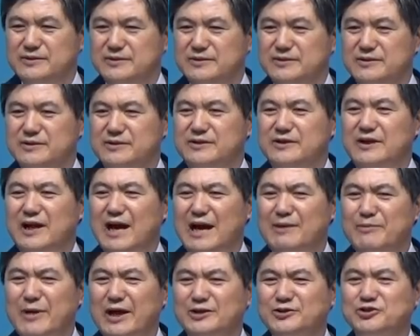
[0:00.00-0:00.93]

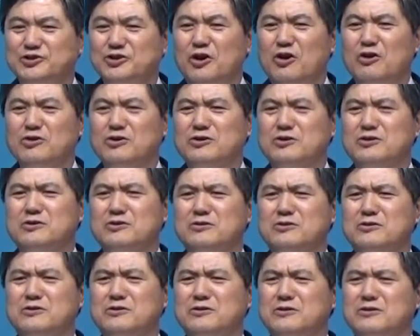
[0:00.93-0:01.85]
그나마
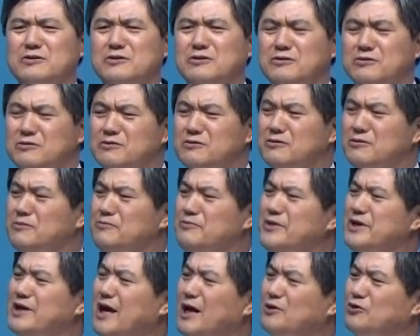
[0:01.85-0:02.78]

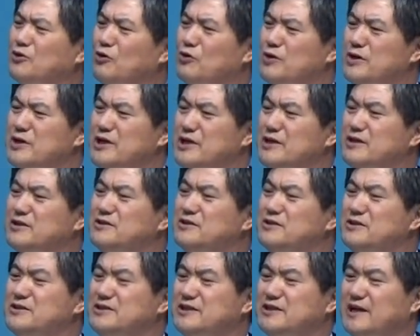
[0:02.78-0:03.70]
조금이라도 이
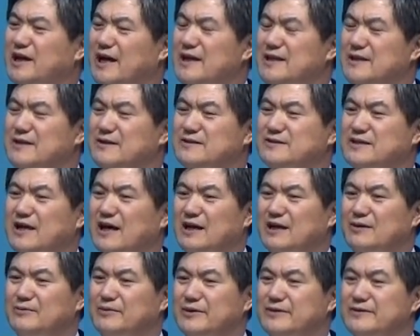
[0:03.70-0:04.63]
의지가 있는
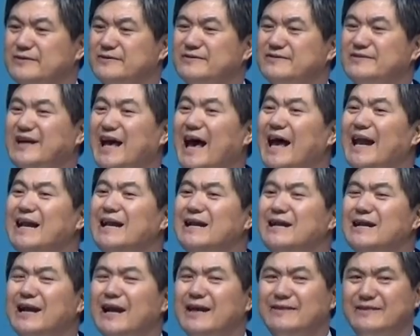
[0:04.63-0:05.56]
사람은
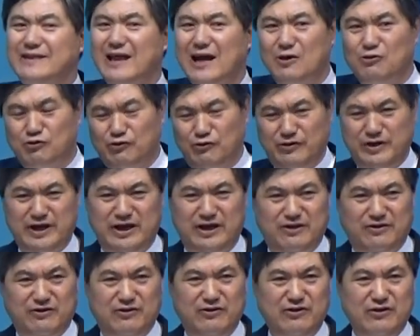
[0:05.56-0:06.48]
살겠다고는
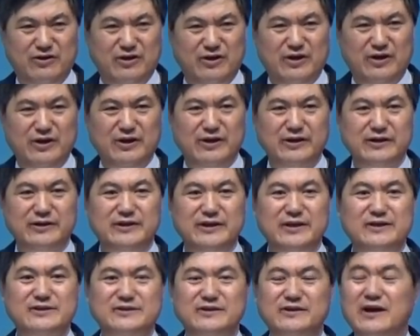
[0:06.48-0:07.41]
해요.
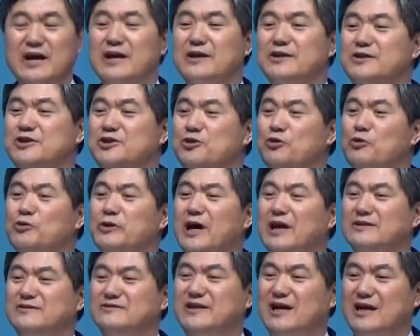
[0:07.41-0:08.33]
그래서
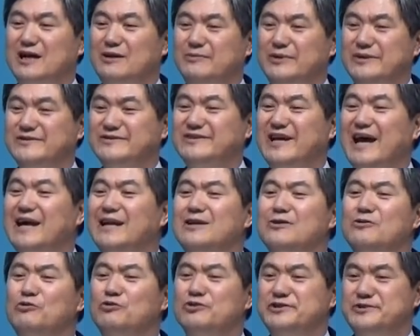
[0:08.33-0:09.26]
이혼한 사람은
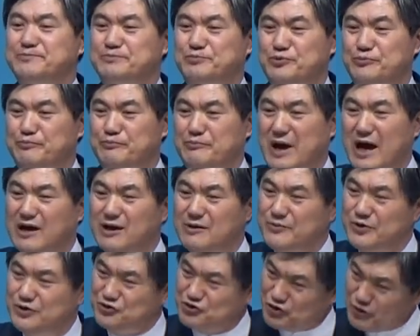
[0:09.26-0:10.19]
살고 싶은 마음이
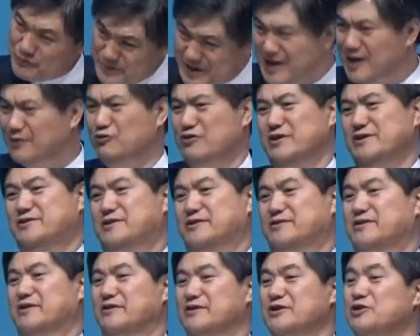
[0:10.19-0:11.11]
좀이라도
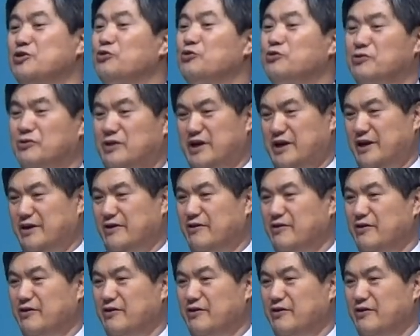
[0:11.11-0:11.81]
있어서 이혼을 해요.